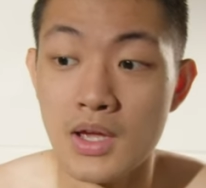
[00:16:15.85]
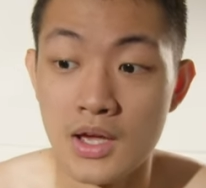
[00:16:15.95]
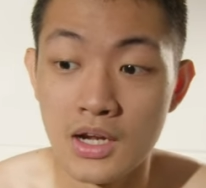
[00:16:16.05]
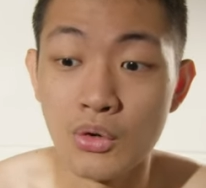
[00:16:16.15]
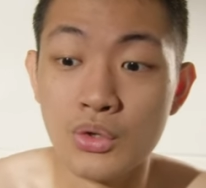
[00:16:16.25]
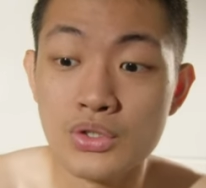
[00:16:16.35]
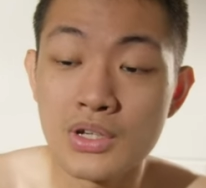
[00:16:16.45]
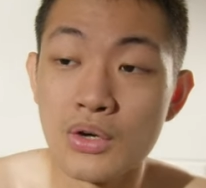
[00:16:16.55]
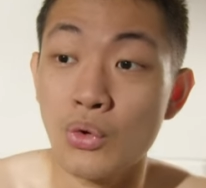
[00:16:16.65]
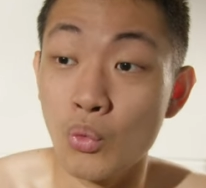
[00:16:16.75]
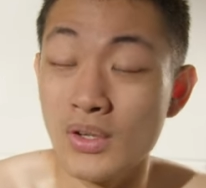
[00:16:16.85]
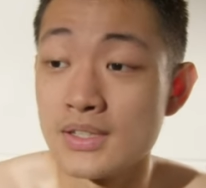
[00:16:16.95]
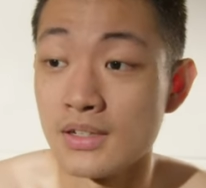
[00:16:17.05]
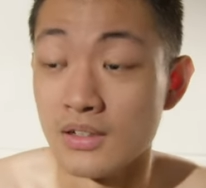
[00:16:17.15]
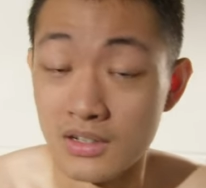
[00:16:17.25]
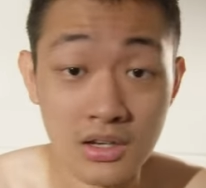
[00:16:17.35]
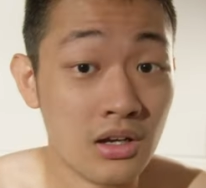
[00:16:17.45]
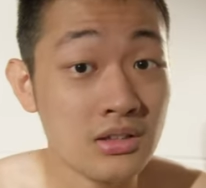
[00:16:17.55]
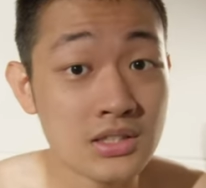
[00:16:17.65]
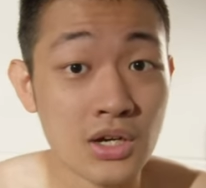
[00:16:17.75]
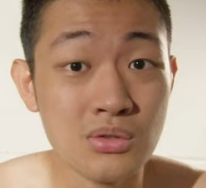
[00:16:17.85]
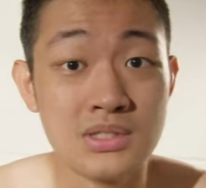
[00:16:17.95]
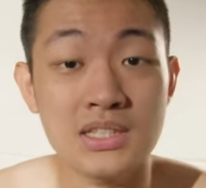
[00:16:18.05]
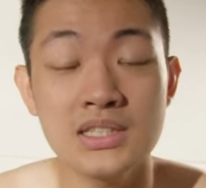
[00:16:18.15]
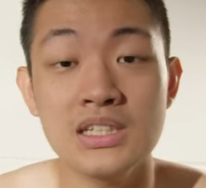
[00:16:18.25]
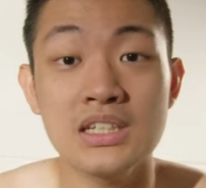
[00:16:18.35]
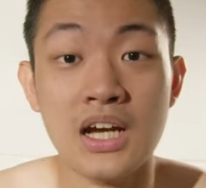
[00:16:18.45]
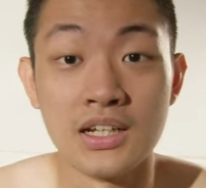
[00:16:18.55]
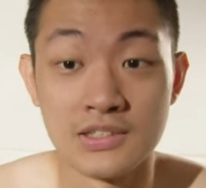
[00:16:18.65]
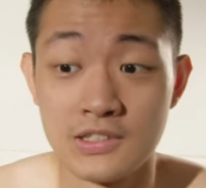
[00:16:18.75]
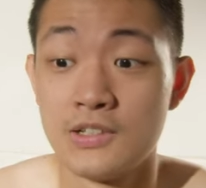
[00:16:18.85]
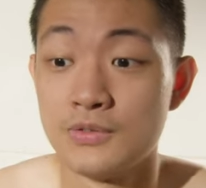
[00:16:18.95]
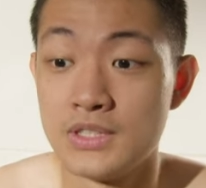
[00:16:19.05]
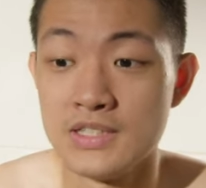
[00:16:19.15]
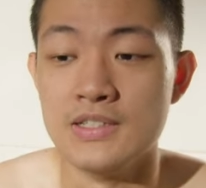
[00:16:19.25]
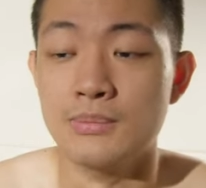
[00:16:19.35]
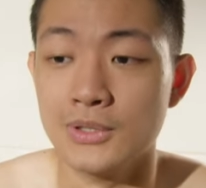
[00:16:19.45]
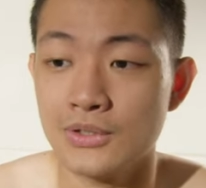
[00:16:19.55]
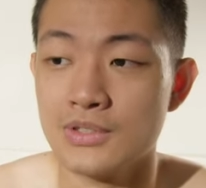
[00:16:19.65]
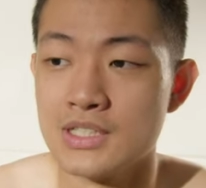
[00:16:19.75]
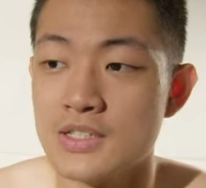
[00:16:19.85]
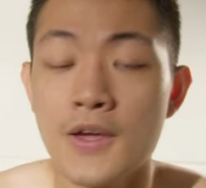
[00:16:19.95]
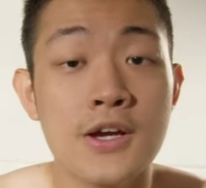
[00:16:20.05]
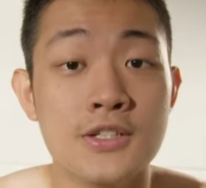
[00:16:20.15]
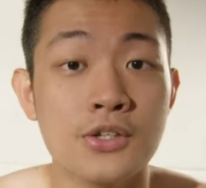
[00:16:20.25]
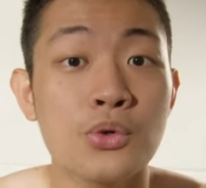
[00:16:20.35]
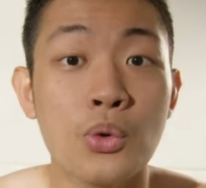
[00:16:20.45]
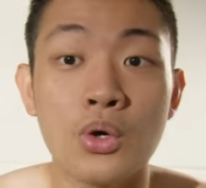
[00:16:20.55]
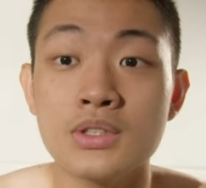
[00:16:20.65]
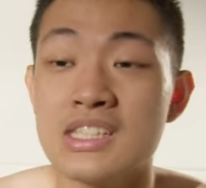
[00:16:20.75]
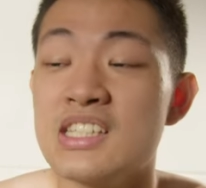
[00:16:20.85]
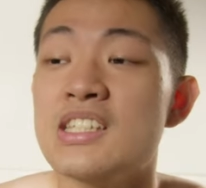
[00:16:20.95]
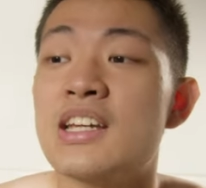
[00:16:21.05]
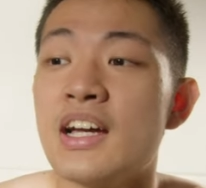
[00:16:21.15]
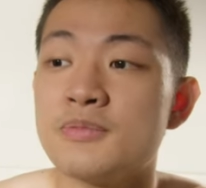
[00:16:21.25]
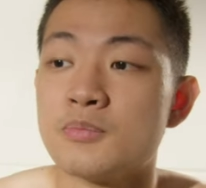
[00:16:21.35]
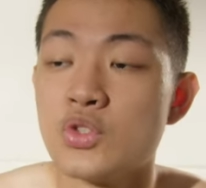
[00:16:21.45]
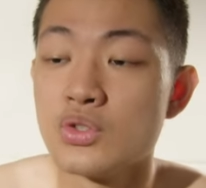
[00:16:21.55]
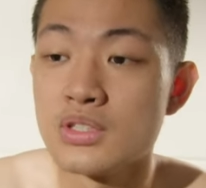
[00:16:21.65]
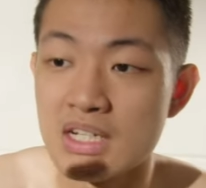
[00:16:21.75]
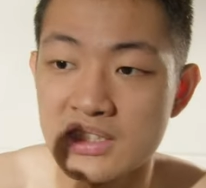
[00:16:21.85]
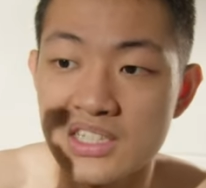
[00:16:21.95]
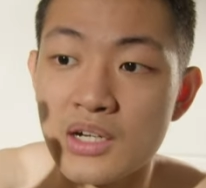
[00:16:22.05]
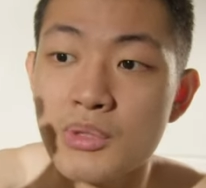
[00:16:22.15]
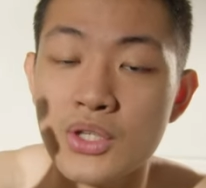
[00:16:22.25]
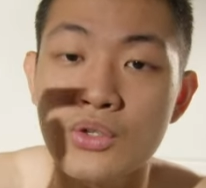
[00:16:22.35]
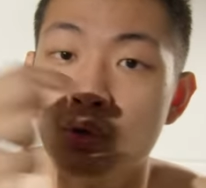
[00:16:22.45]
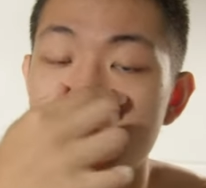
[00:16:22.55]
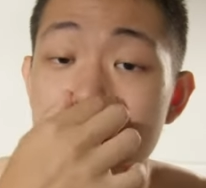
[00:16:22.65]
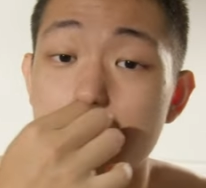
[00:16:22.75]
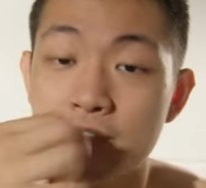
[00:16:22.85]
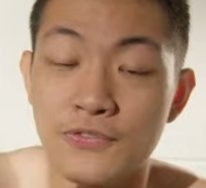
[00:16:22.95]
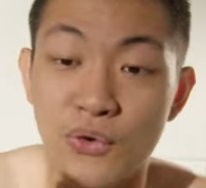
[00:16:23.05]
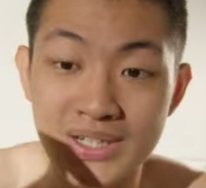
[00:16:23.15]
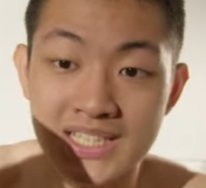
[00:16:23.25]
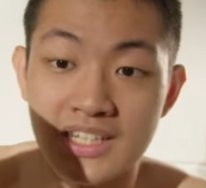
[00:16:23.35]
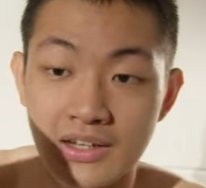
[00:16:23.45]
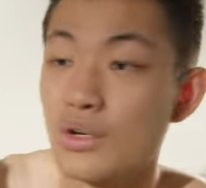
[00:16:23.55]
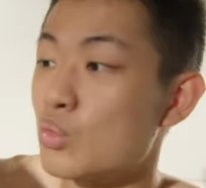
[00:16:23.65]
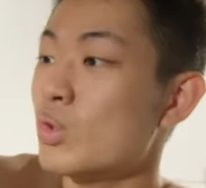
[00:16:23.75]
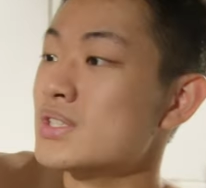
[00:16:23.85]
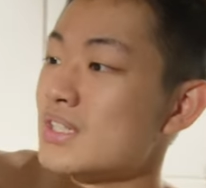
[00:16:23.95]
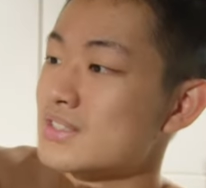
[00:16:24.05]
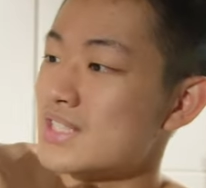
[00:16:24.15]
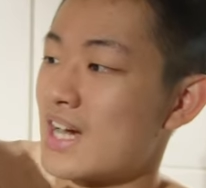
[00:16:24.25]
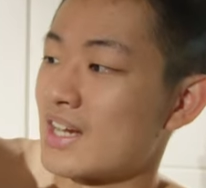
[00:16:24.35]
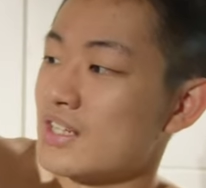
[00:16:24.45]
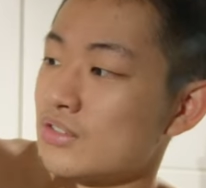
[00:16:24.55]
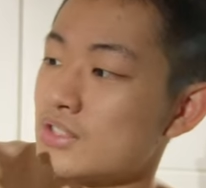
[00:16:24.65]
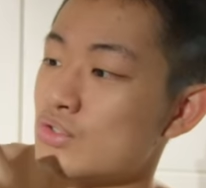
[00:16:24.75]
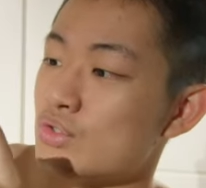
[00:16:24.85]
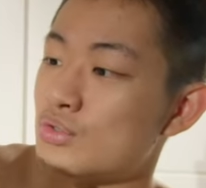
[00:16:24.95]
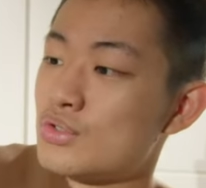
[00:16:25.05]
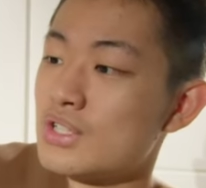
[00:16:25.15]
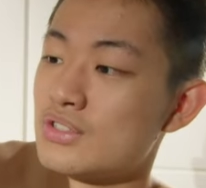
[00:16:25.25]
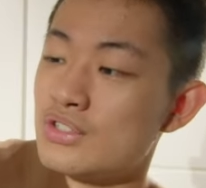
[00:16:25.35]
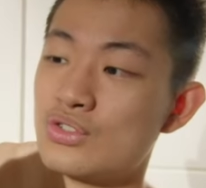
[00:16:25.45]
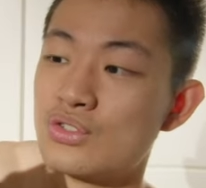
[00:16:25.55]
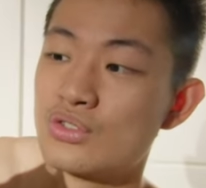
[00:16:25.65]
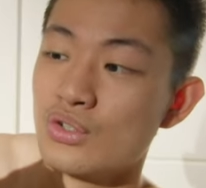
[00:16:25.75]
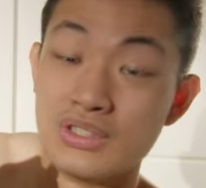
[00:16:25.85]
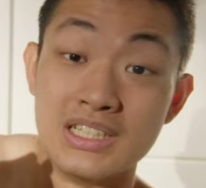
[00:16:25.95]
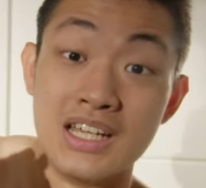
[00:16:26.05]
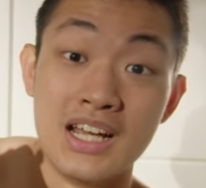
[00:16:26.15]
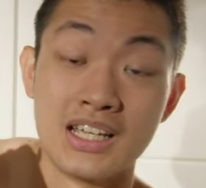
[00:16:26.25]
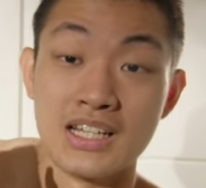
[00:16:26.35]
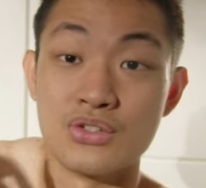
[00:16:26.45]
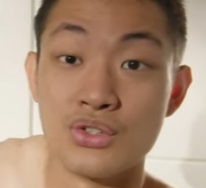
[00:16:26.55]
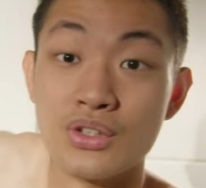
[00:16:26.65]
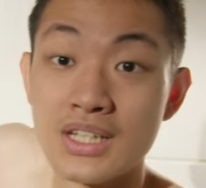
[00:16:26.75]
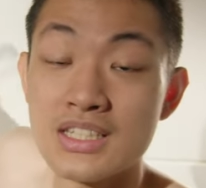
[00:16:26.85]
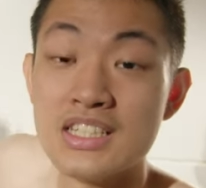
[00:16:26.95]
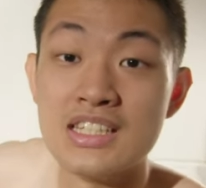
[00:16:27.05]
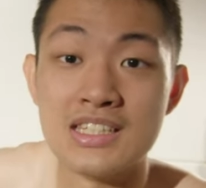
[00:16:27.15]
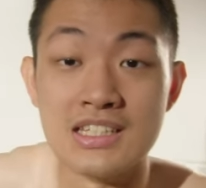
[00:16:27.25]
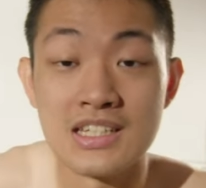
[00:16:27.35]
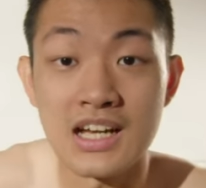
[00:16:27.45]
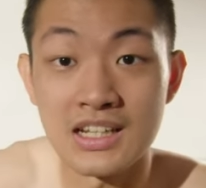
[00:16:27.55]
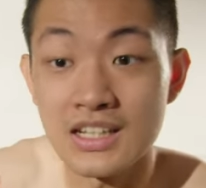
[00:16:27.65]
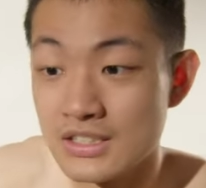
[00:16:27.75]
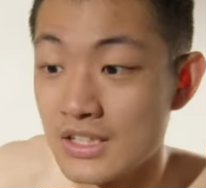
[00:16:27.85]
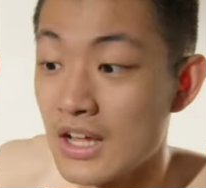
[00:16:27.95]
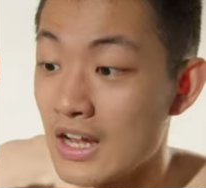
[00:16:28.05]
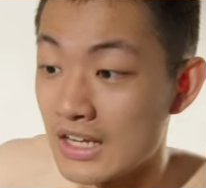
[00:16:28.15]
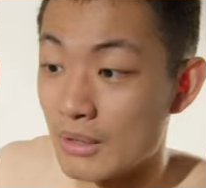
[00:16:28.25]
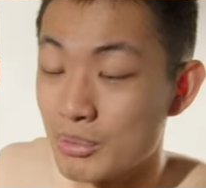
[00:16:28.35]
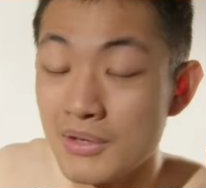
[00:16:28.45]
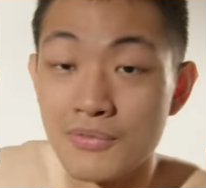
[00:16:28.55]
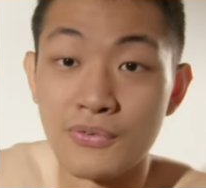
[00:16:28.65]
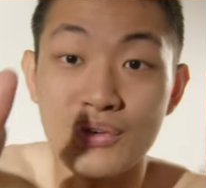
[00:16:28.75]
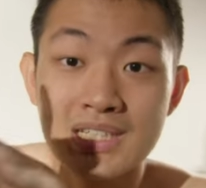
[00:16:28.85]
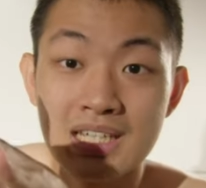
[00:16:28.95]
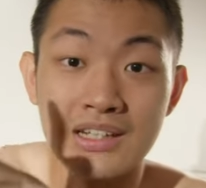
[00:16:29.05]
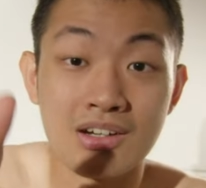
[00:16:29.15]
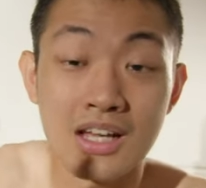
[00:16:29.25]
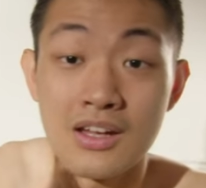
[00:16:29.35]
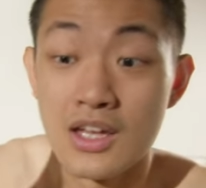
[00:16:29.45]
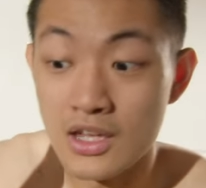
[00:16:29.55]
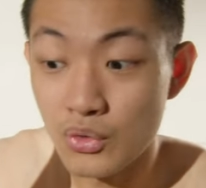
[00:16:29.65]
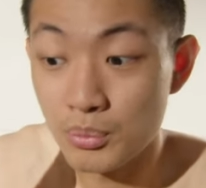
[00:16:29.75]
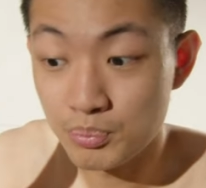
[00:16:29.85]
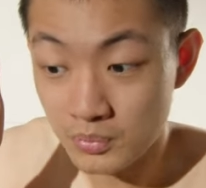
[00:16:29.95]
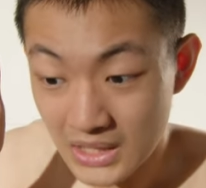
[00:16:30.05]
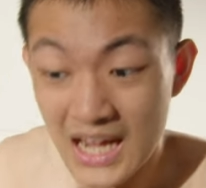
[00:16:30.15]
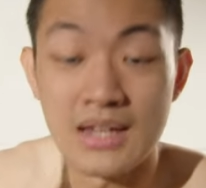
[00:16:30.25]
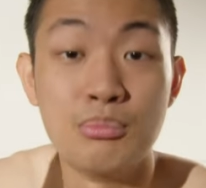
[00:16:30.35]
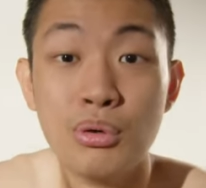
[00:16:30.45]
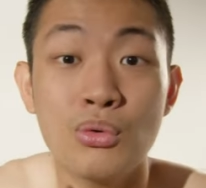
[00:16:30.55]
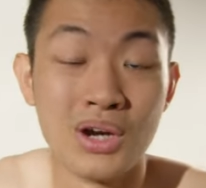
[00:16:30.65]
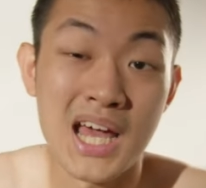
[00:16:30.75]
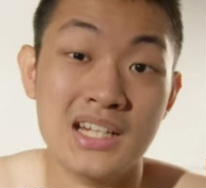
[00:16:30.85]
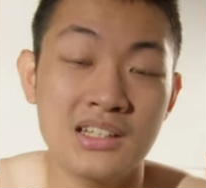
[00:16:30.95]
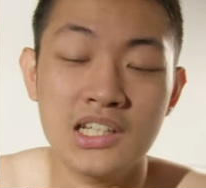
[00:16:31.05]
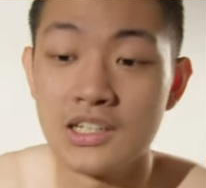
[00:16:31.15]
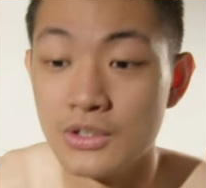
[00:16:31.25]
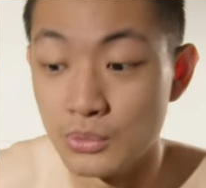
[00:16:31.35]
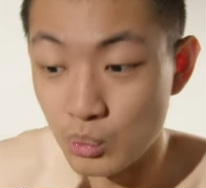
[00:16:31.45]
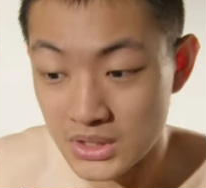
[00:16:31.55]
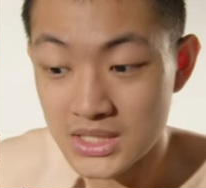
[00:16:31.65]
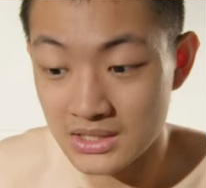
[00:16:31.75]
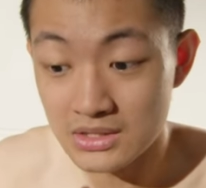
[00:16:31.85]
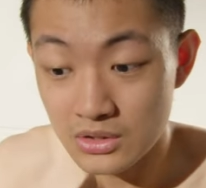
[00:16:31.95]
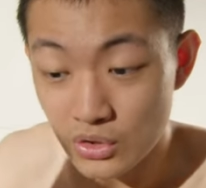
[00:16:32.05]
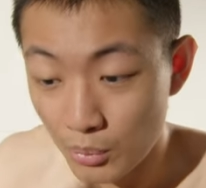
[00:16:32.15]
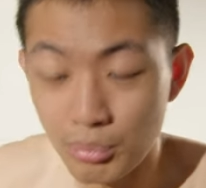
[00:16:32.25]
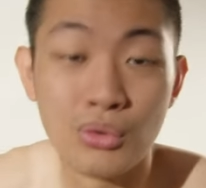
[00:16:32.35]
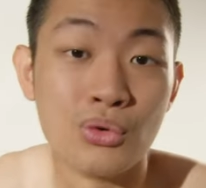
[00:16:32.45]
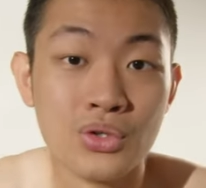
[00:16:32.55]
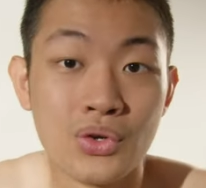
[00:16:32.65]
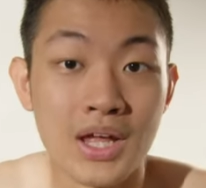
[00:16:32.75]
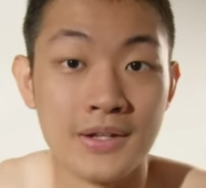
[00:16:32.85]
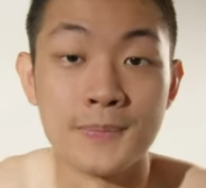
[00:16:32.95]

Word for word: 那我回去看我的蚊帐，超整齐啊！是要记什么东西？结果我仔细看，就是它上面有一些缝线。那个蚊帐乍看好像就是正子。皱起来的感觉，但是你仔细看，那个是两片缝线。然后它因为太破烂了，那个蚊帐是又破又烂。